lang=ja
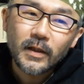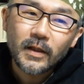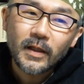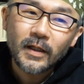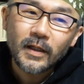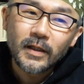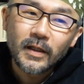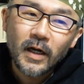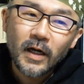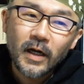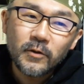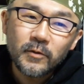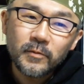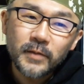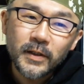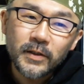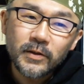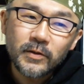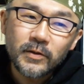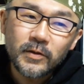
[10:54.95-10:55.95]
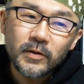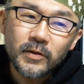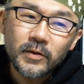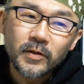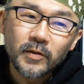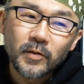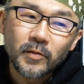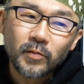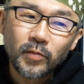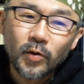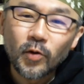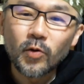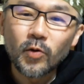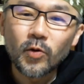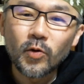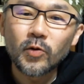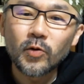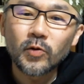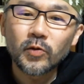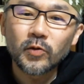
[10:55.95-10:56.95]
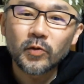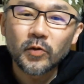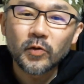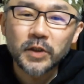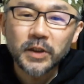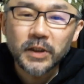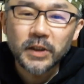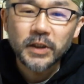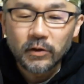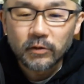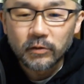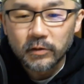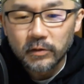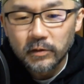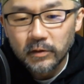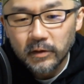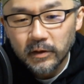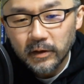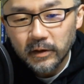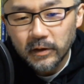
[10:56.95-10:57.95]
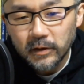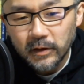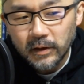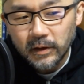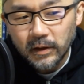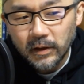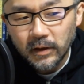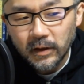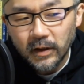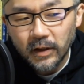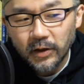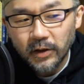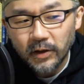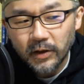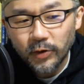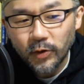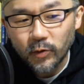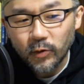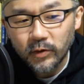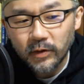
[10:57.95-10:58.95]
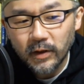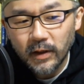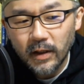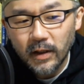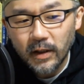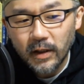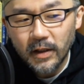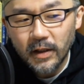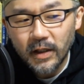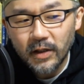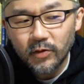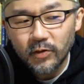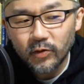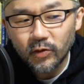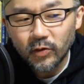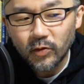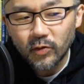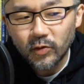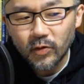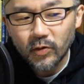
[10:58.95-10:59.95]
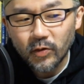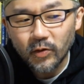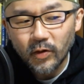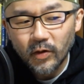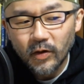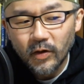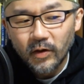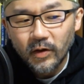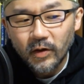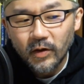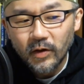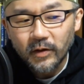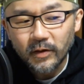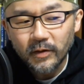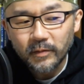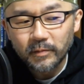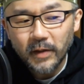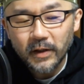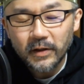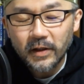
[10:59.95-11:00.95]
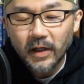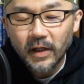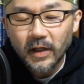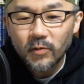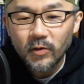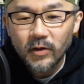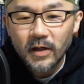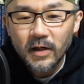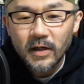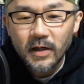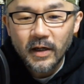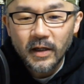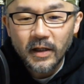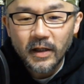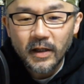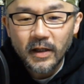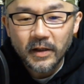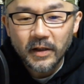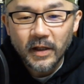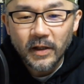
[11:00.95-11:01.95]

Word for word: なるべくぼーっとして歩く。だから極端に言うと、まあ何も考えないってい